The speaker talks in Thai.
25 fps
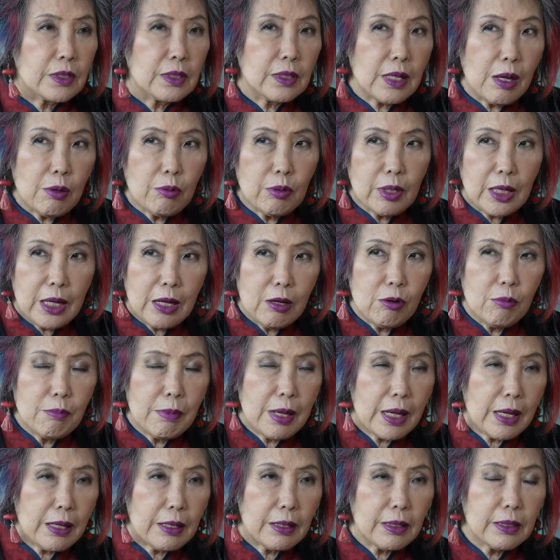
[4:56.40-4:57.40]
เราเข้า
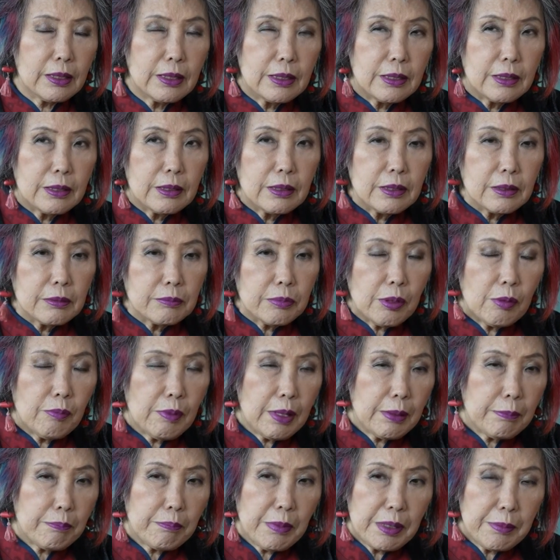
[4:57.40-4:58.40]
มา เพราะ
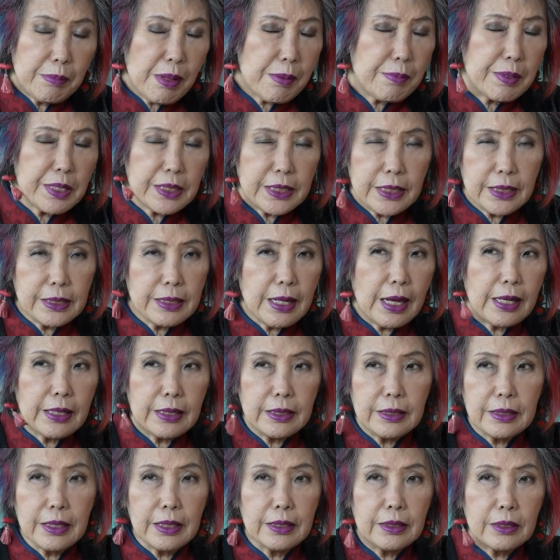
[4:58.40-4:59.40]
ว่ามันไม่มีที่ใด
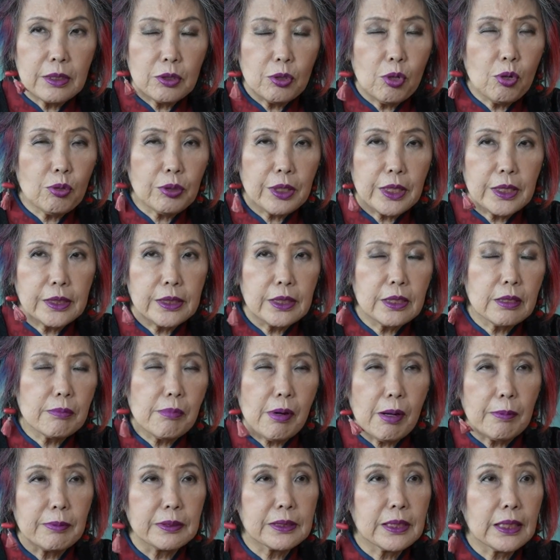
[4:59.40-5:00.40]
ในโลกนี้ที่ระบ
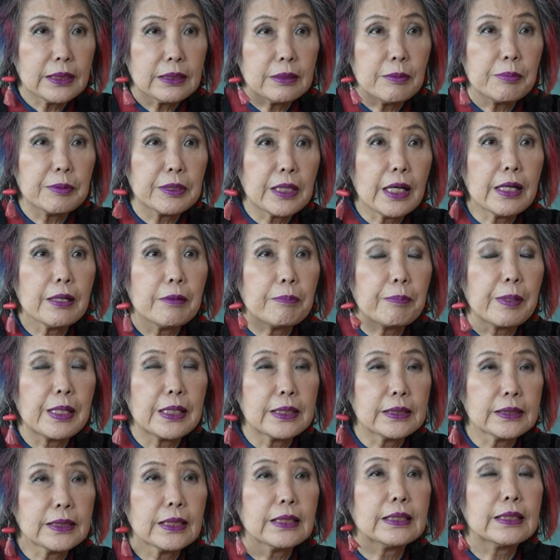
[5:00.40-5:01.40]
อบประชาธิปไตยเป็น
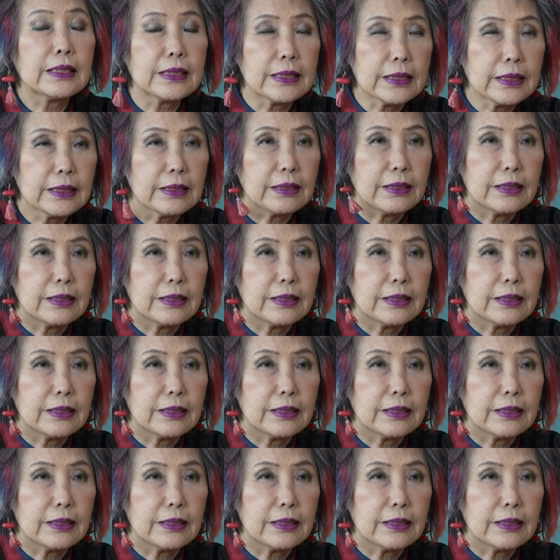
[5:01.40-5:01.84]
เช่นนี้